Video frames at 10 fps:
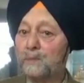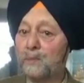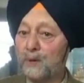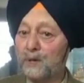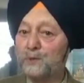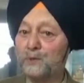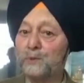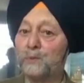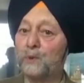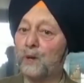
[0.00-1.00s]
पंडित जो
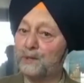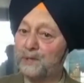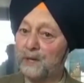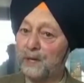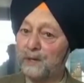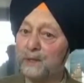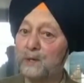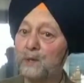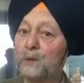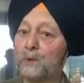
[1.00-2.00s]
थे मरवा दिए गए
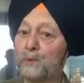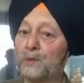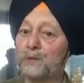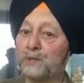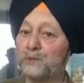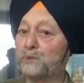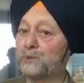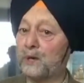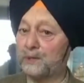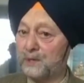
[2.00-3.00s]
और उनके जंजू
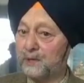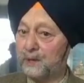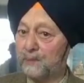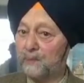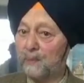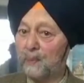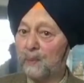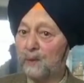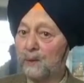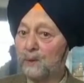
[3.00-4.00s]
उतार दिए गए
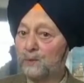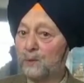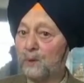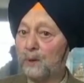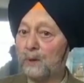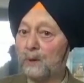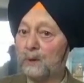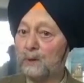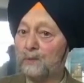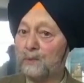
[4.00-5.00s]
तो
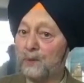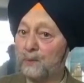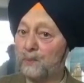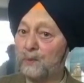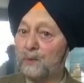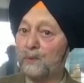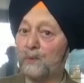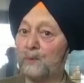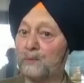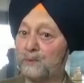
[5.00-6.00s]
फिर
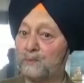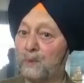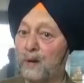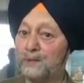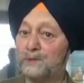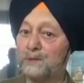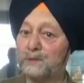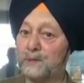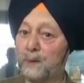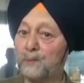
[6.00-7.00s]
बात
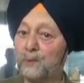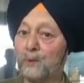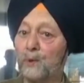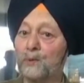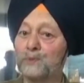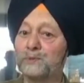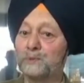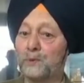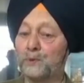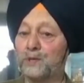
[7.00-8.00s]
तब गुरु
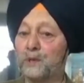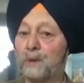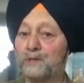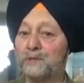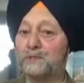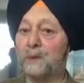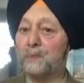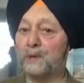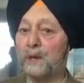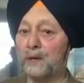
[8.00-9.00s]
गोविंद गुरु तेग बहादुर
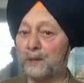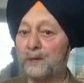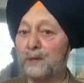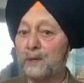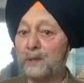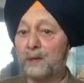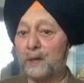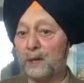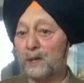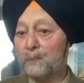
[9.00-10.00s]
साहब पास आई
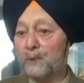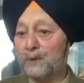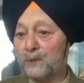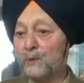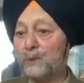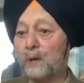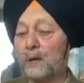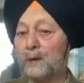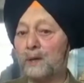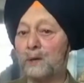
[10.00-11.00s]
कि पंडितों ने
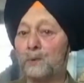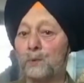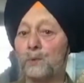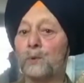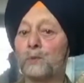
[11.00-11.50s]
कहा कि गुरु